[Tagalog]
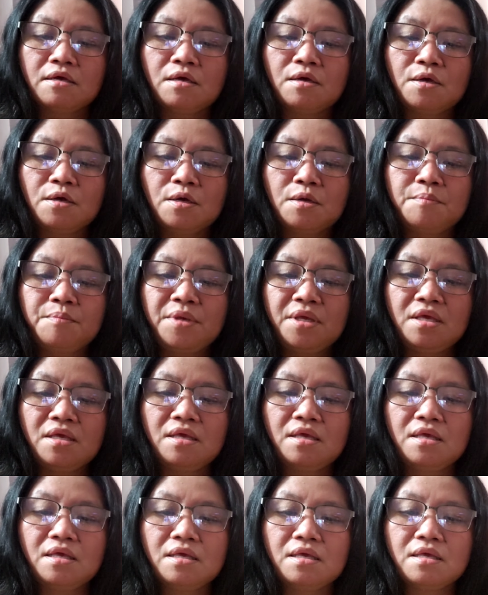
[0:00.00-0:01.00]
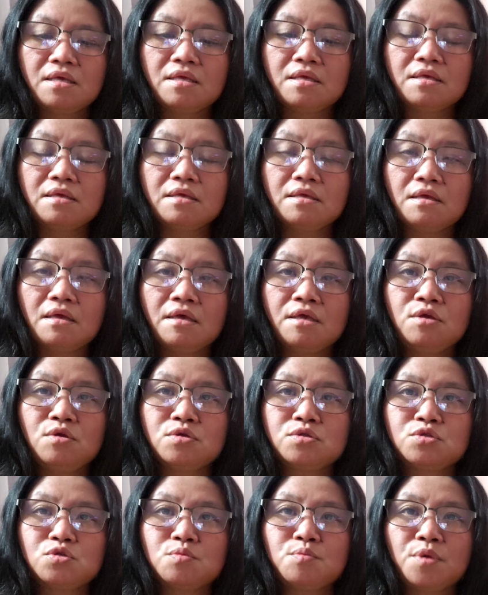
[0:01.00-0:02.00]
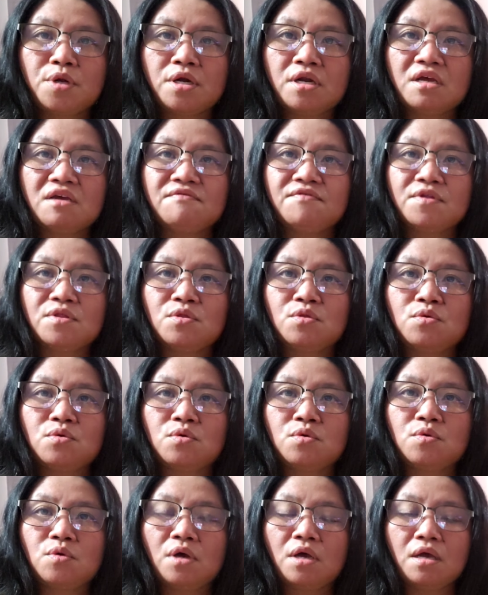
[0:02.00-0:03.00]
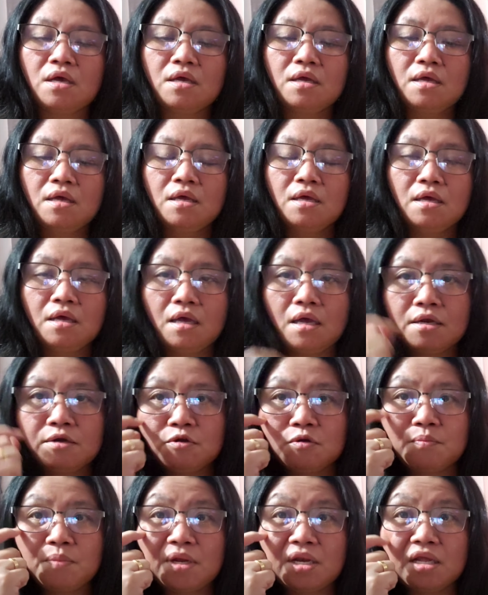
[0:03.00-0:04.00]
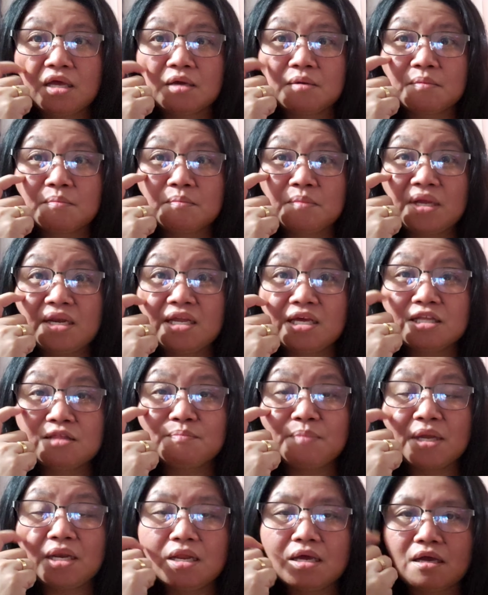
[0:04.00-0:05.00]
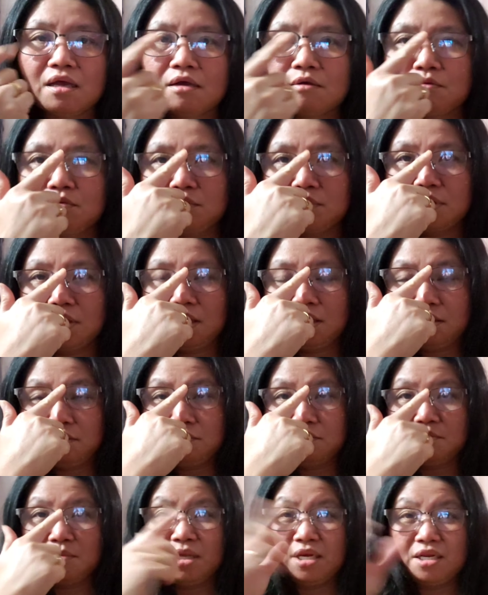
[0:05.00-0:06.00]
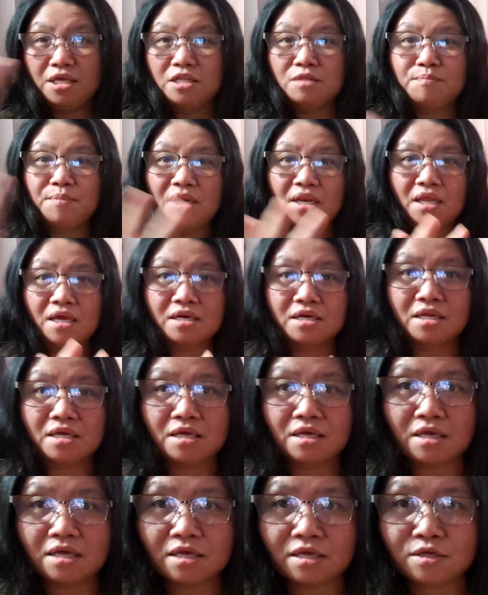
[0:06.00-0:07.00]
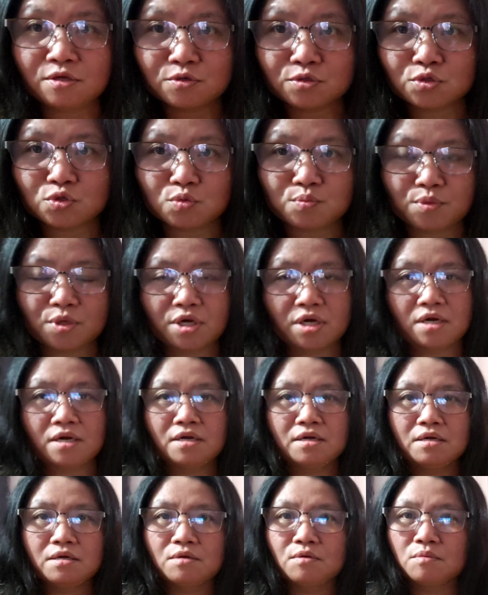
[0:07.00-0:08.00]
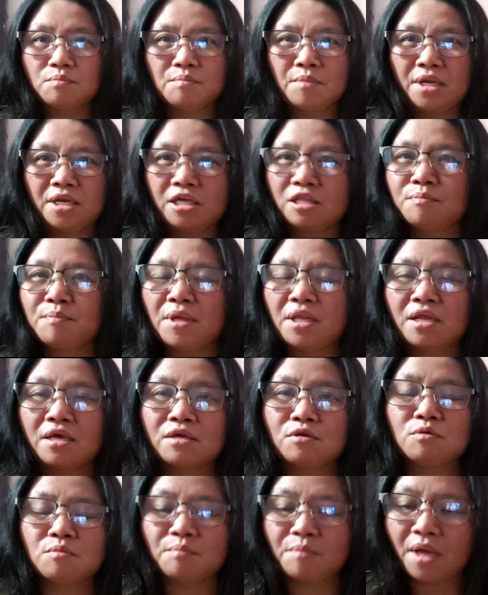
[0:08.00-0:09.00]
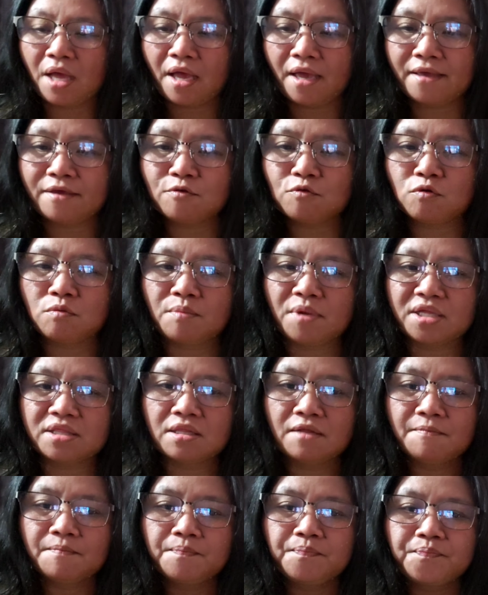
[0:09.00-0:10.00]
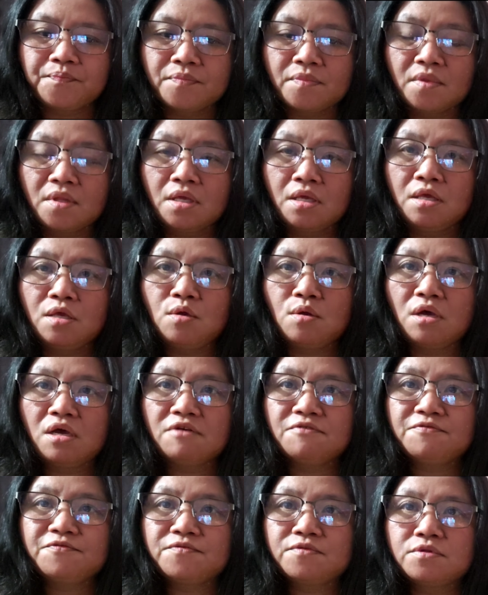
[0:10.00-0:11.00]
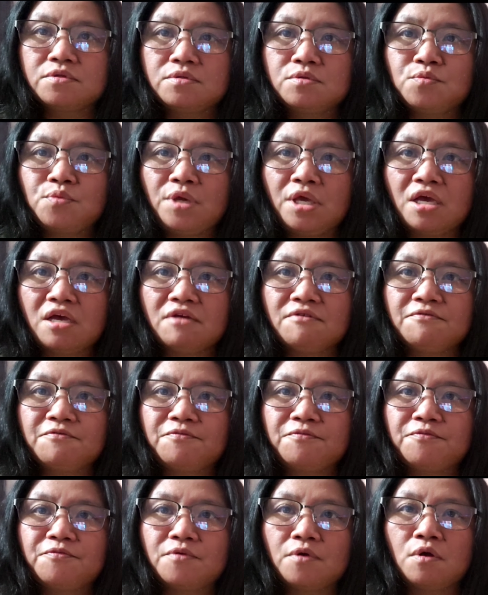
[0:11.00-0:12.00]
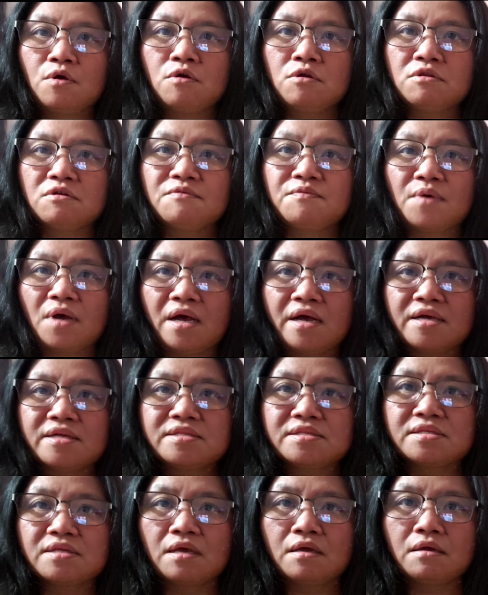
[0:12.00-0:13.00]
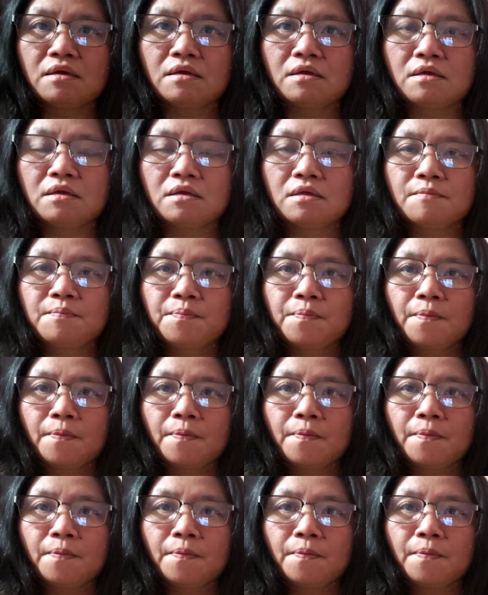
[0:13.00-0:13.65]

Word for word: uh, being a YouTuber even though ano pa lang, maliit pa lang ako na ano, maliit pa lang na YouTuber, maliit pa lang yung bahay ko but you have, we have all of us, uh,